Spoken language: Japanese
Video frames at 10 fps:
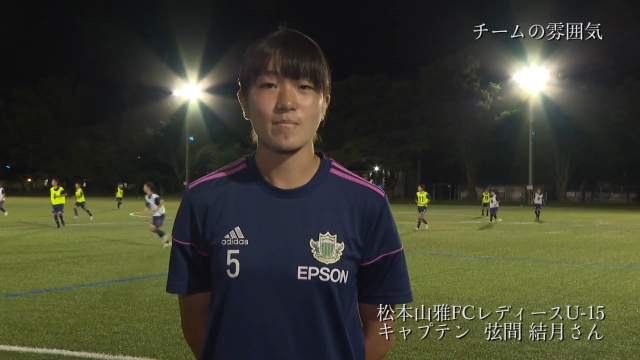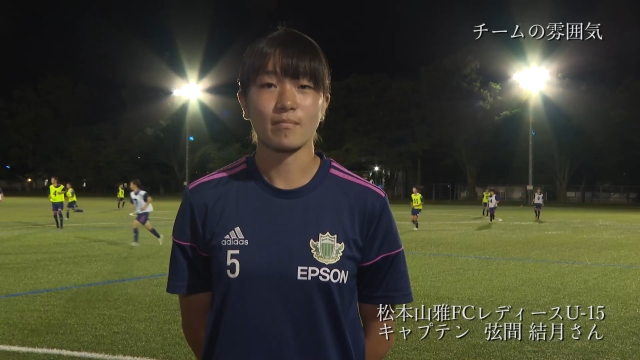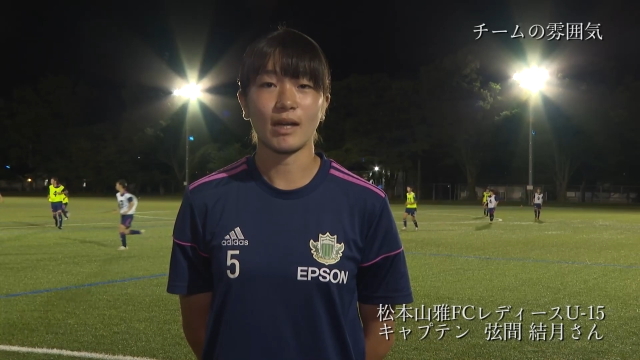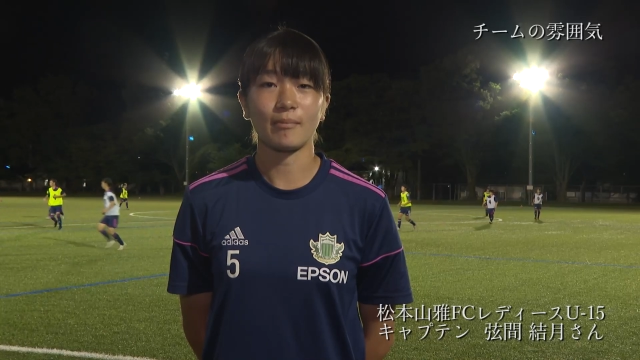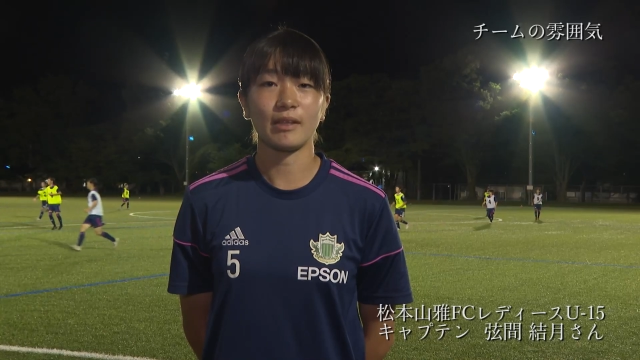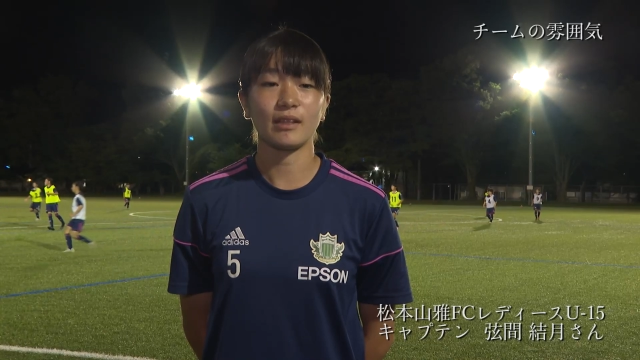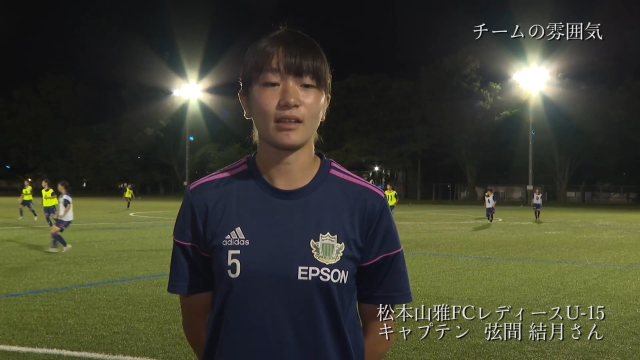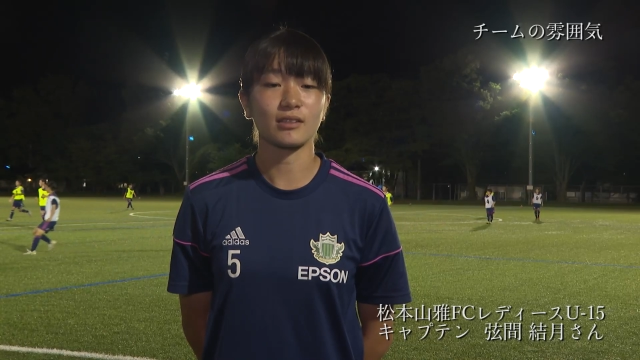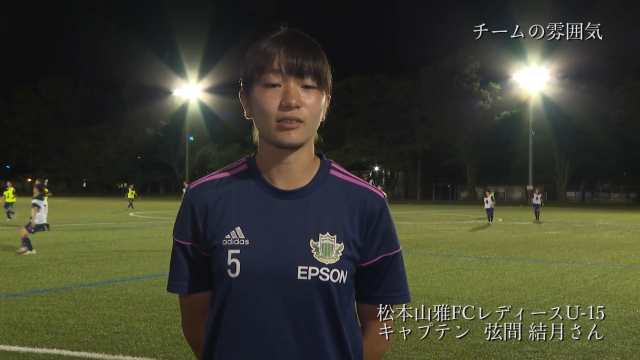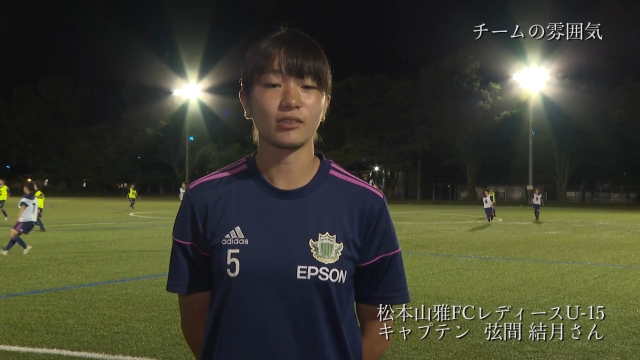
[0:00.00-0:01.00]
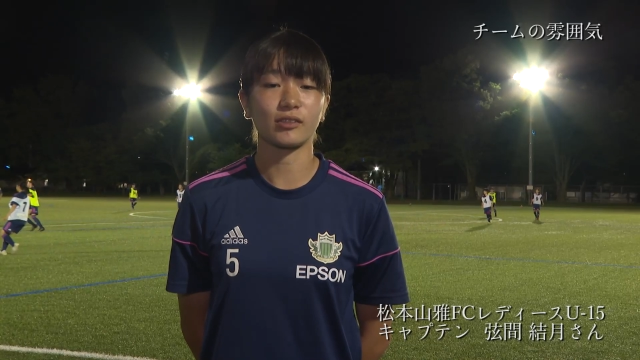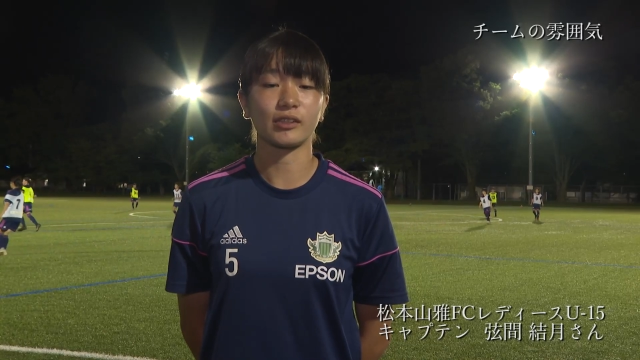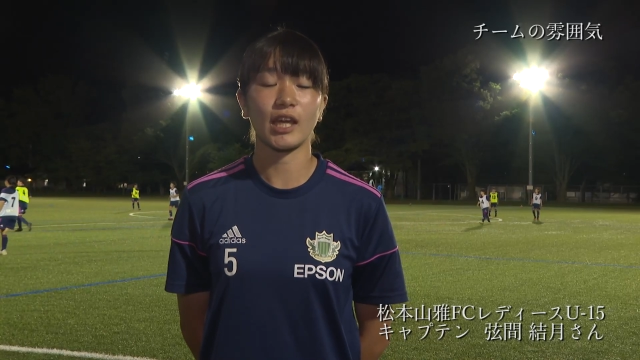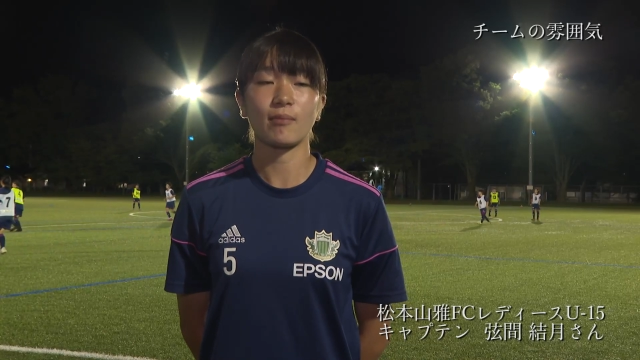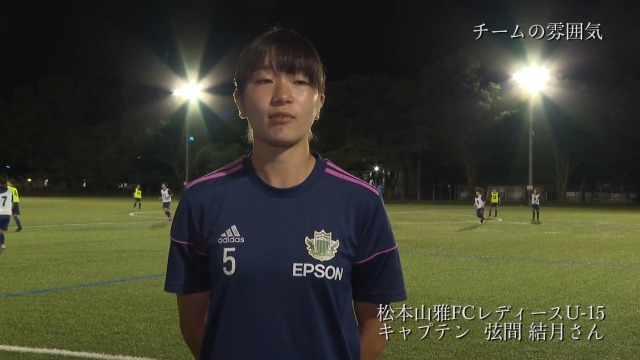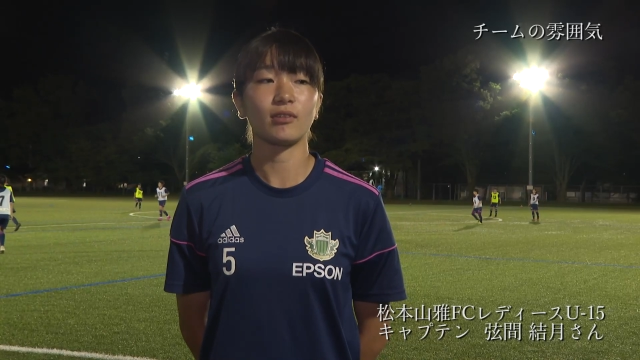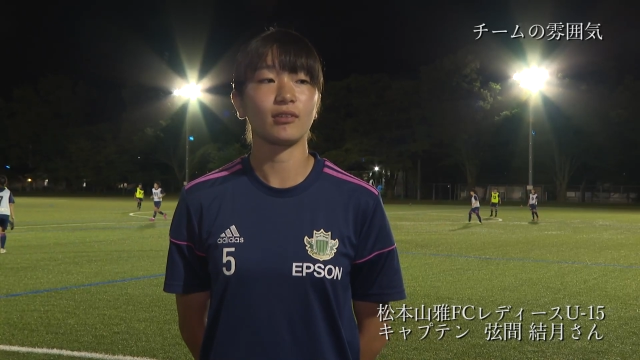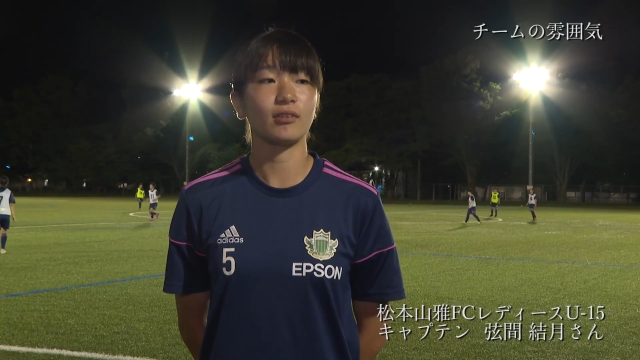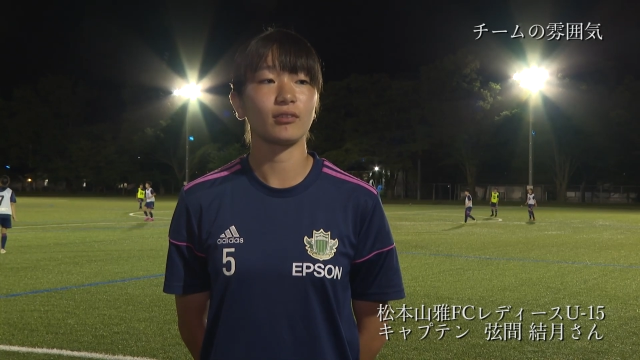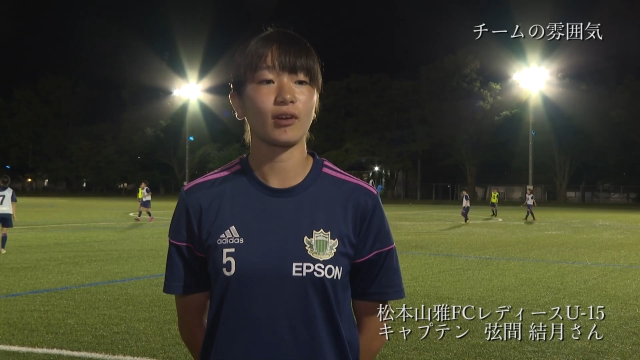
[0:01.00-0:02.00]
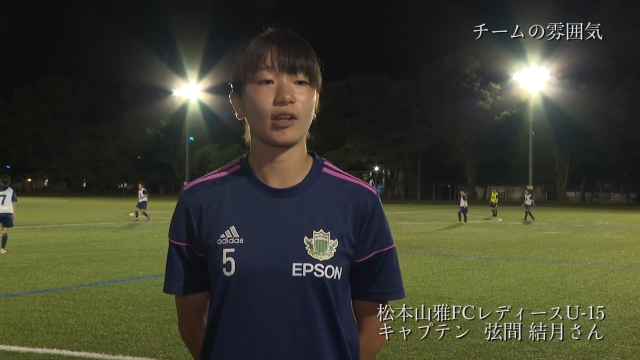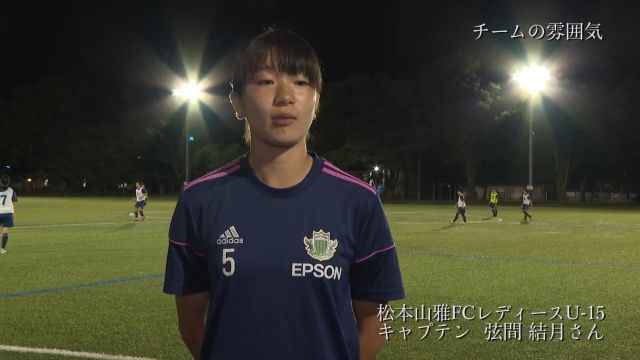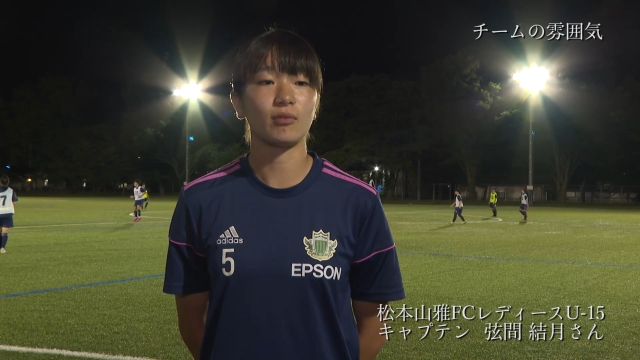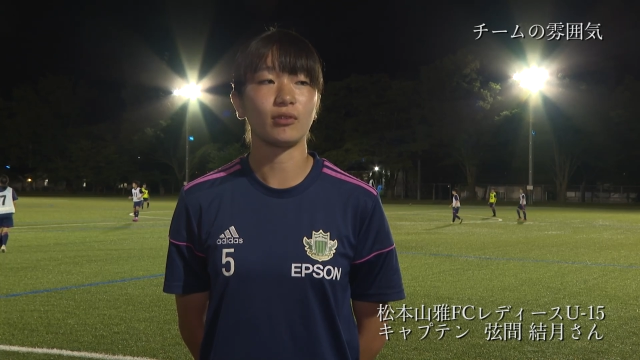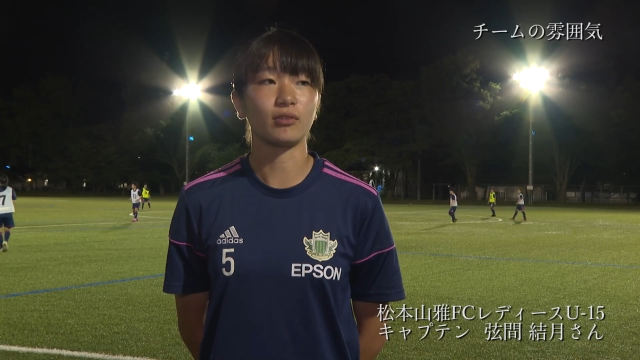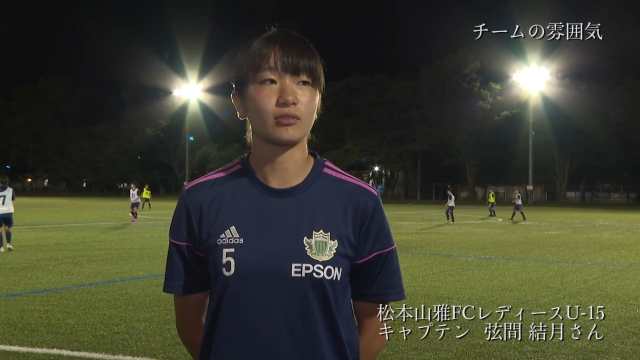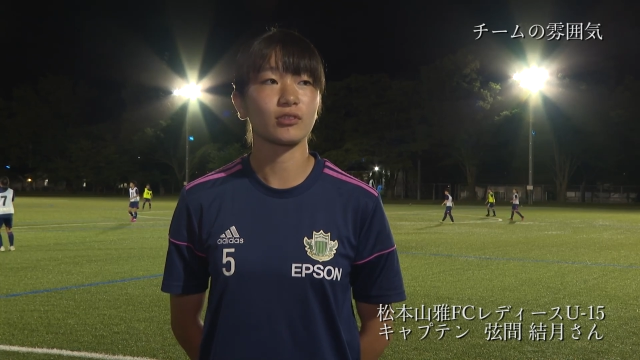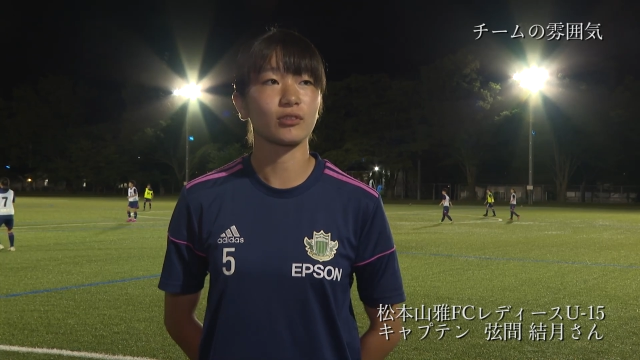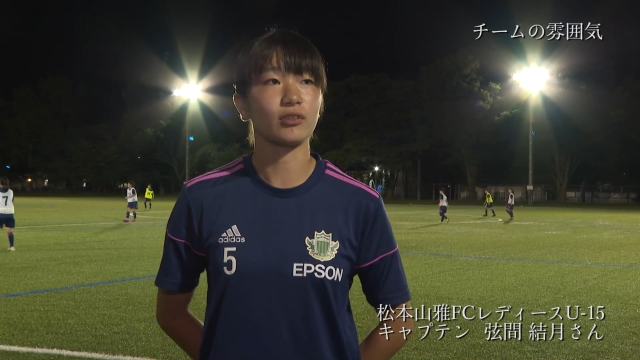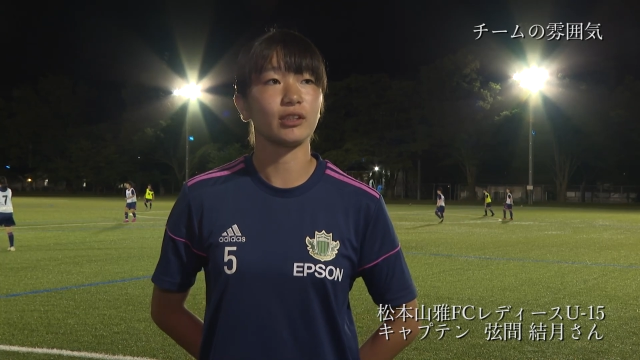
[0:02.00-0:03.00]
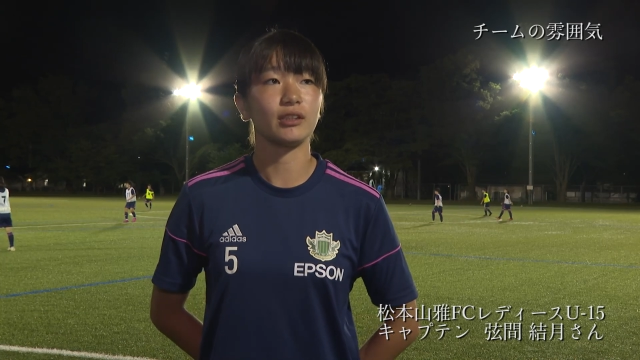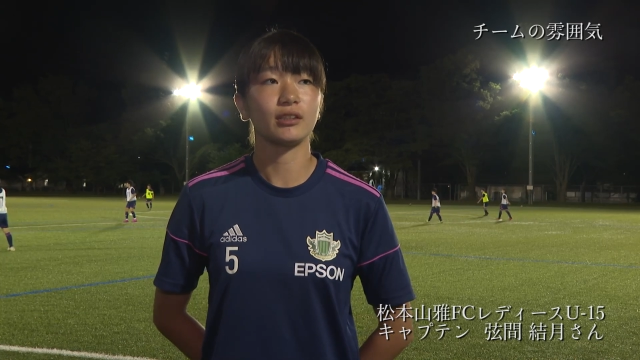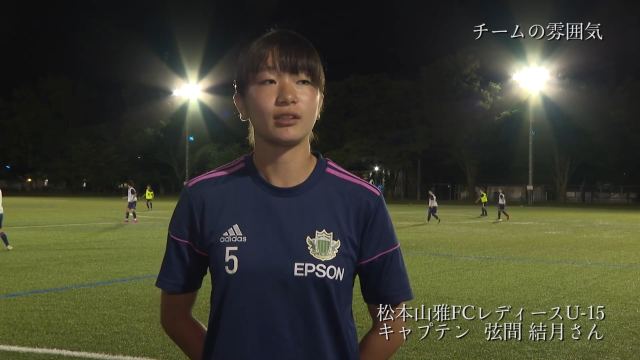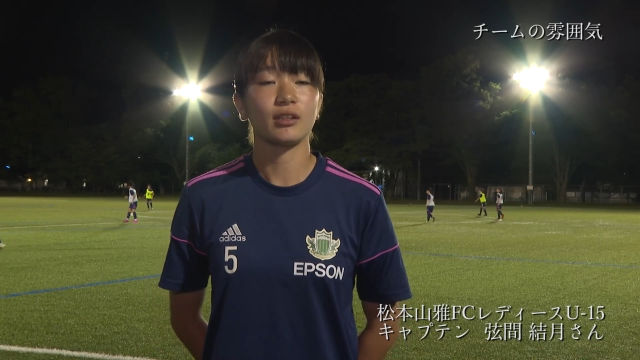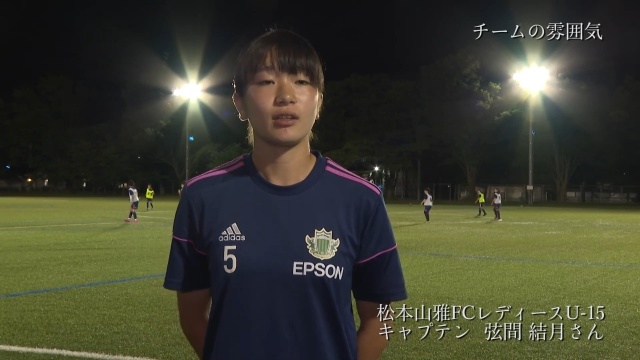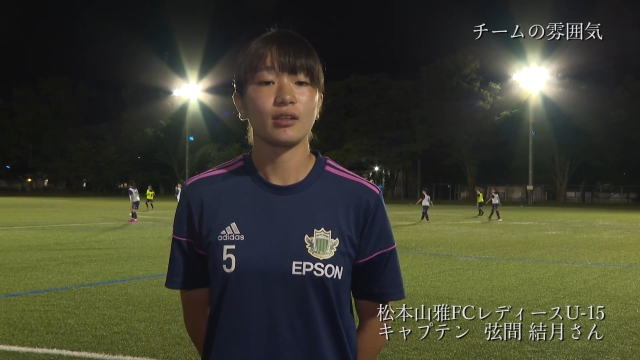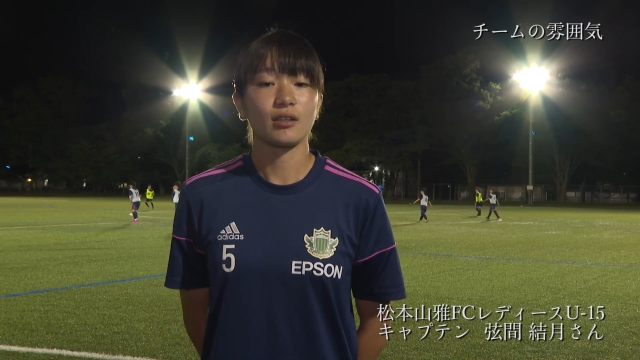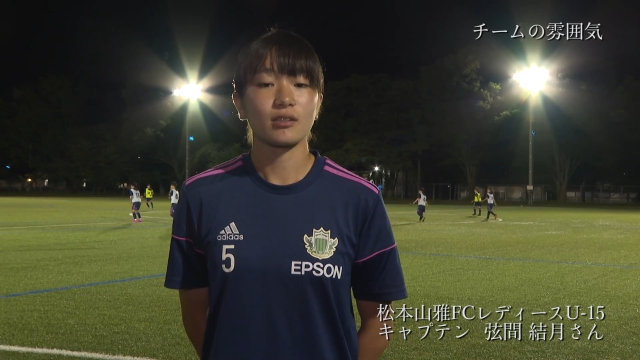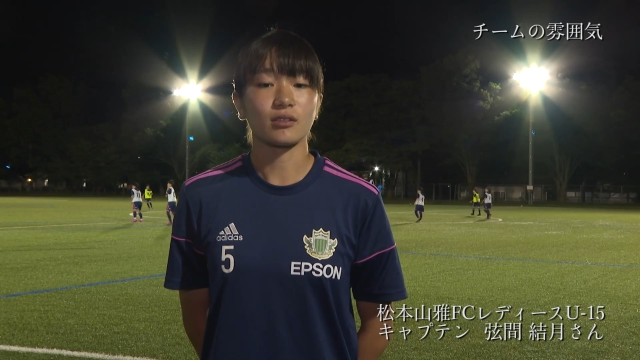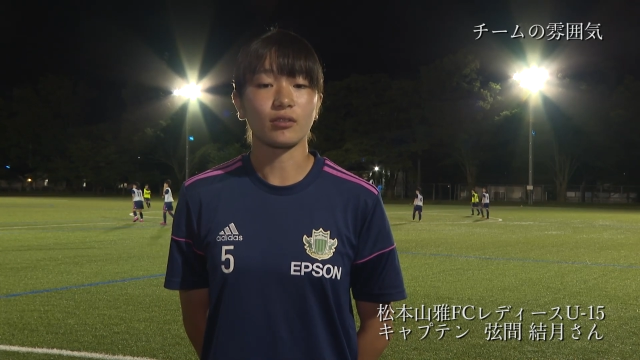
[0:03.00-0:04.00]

まあみんなすごくゲームとかでもすごいそ